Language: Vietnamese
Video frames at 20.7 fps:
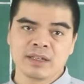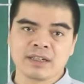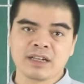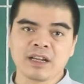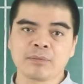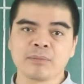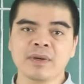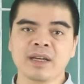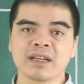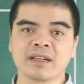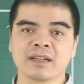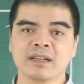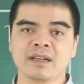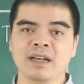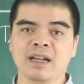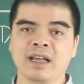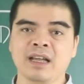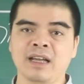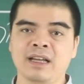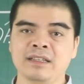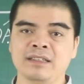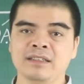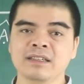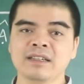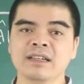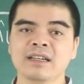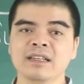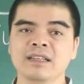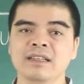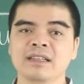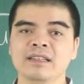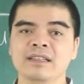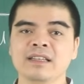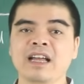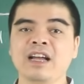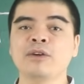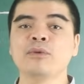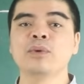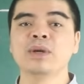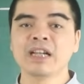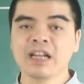đặc biệt là những cái
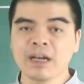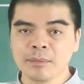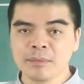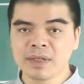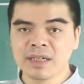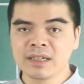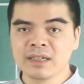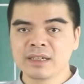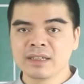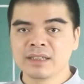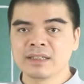tháng cuối năm ấy,